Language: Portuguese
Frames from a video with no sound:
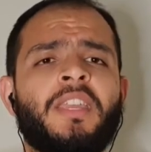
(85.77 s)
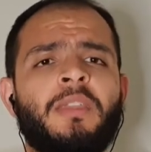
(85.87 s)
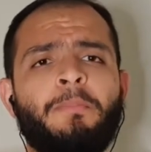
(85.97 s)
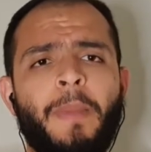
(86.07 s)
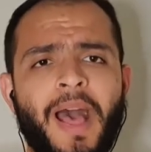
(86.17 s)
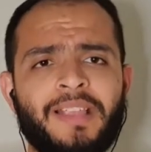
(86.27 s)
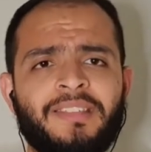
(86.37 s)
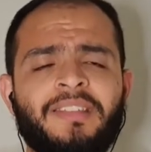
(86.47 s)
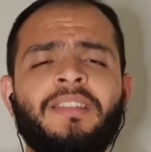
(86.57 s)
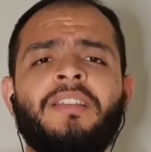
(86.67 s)
e
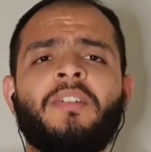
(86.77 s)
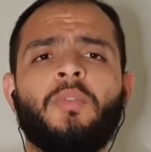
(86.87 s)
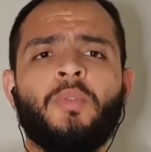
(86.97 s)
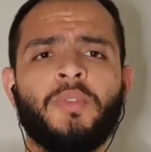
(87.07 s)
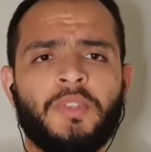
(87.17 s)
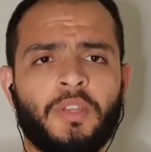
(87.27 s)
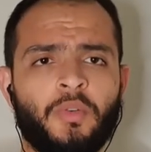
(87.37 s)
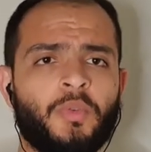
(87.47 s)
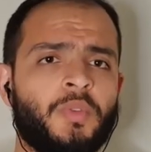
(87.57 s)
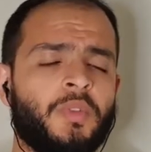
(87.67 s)
passe os
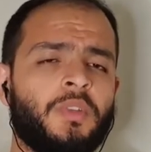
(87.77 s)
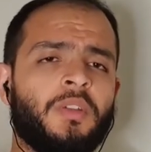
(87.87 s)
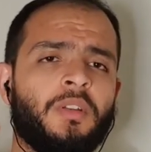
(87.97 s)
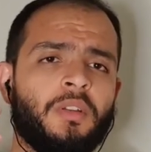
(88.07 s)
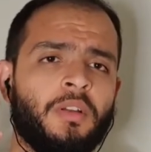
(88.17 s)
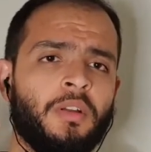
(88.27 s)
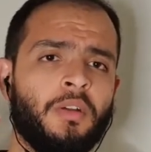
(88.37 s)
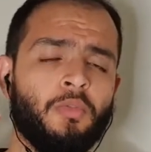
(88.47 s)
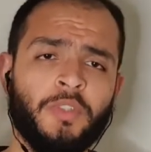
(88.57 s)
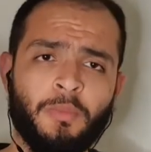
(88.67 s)
seus
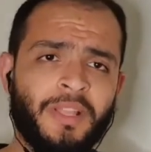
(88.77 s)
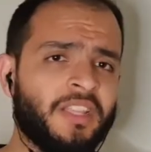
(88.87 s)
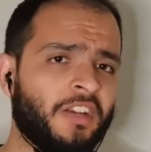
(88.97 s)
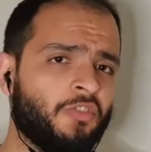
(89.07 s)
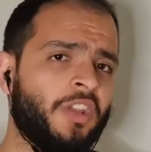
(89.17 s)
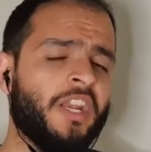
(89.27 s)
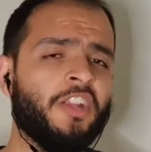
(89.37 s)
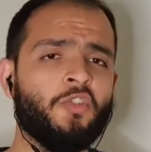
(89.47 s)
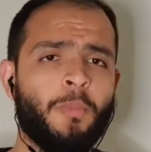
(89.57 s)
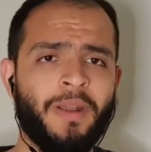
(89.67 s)
uh, o seu material
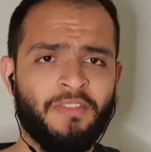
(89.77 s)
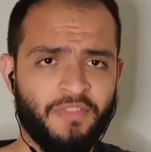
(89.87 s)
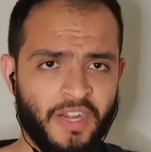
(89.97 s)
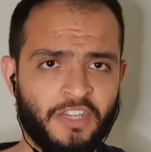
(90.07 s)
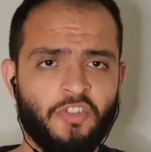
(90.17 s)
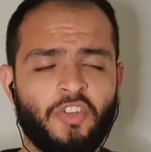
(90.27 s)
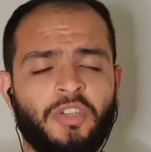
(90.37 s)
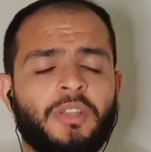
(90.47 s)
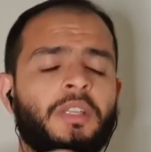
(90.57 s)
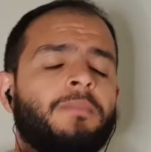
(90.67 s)
genético para frente.